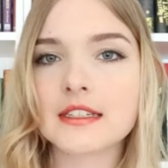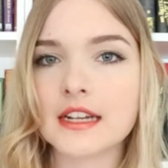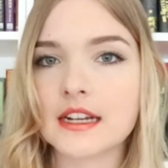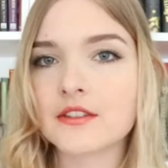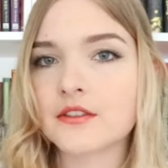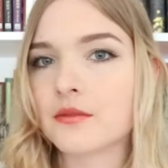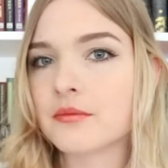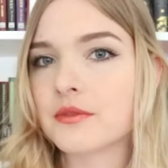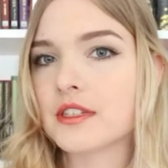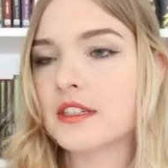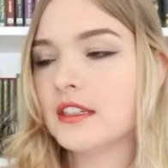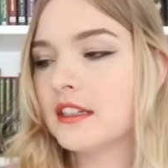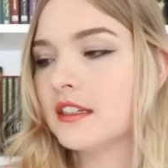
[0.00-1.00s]
ist als
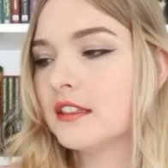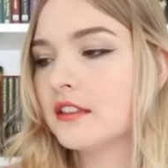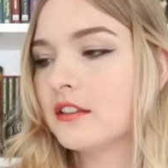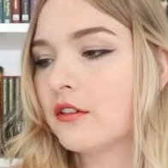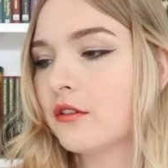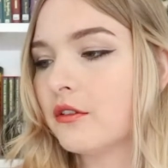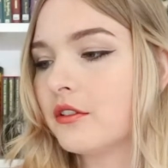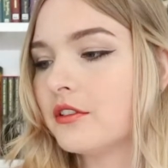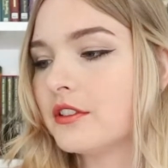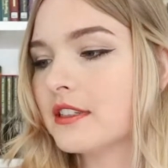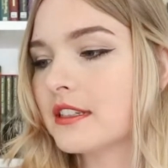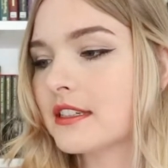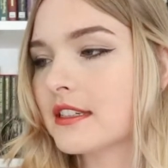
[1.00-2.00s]
Obsidian
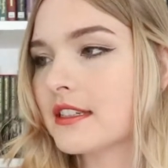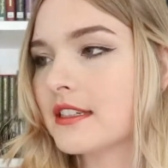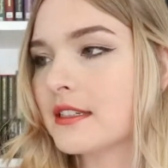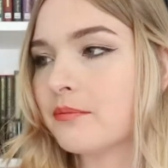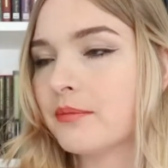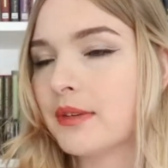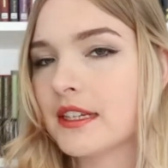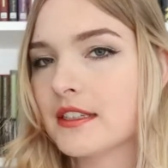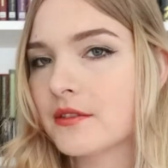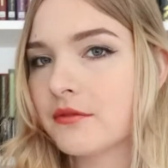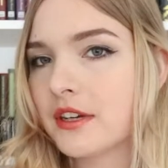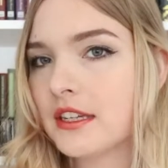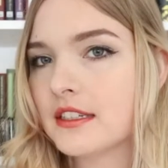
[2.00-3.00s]
und dass es die
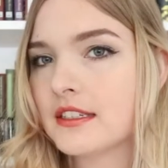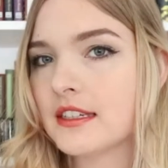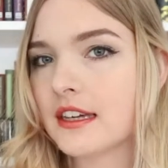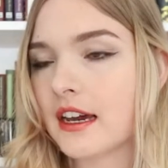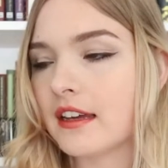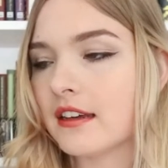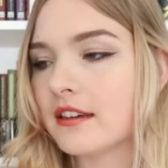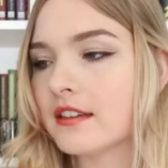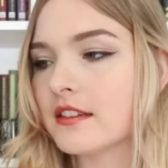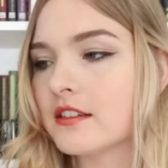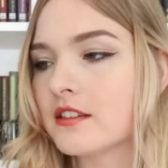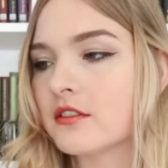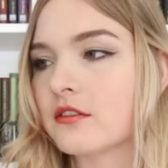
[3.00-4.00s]
beste
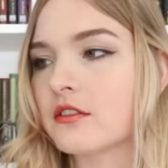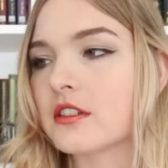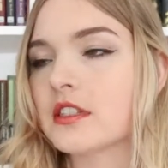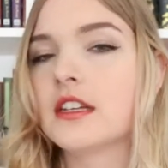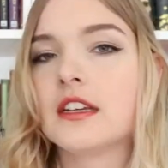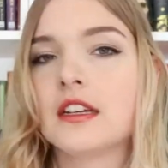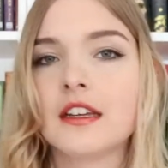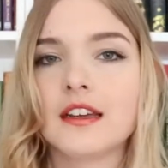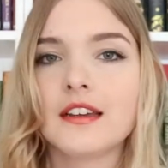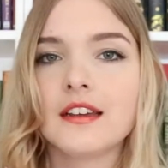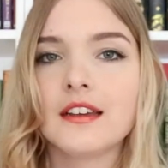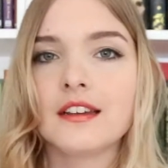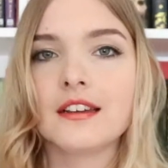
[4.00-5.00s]
Fantasy-Reihe ist und
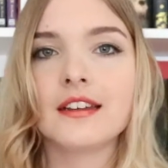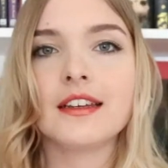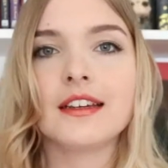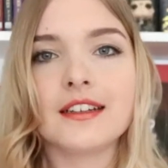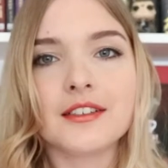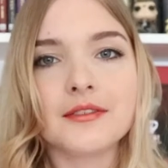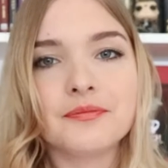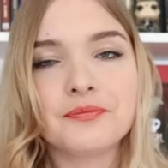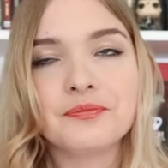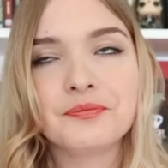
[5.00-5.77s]
ja...